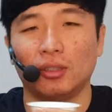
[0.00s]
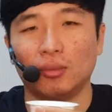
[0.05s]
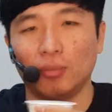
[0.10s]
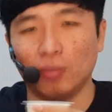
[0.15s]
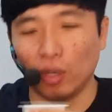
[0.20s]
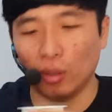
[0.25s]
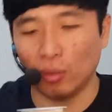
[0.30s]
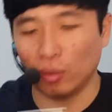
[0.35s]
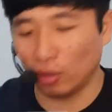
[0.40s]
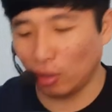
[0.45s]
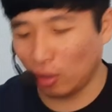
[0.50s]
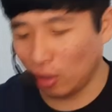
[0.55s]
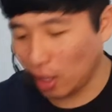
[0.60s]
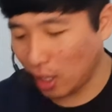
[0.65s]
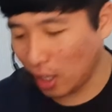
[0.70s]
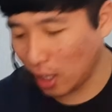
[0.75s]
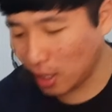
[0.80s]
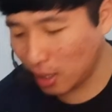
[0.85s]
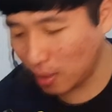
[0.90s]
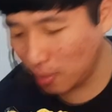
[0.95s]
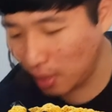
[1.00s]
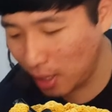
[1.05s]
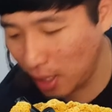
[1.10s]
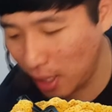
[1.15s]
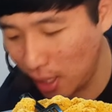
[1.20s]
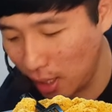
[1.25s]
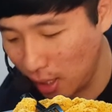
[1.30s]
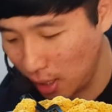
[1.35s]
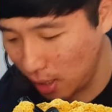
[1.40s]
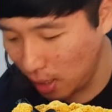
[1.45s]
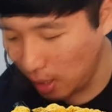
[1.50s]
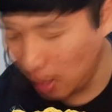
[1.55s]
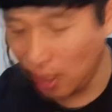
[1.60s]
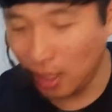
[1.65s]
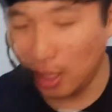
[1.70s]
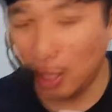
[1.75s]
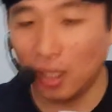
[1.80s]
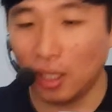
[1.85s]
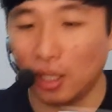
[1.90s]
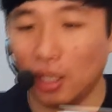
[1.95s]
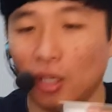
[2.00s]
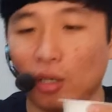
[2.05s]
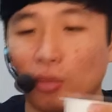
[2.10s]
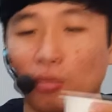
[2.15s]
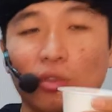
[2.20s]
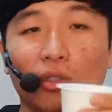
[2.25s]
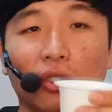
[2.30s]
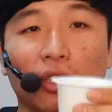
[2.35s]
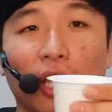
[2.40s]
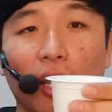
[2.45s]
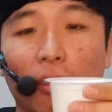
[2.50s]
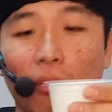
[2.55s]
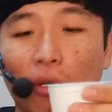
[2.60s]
먹어보도록 하겠습니다. 여러분들 다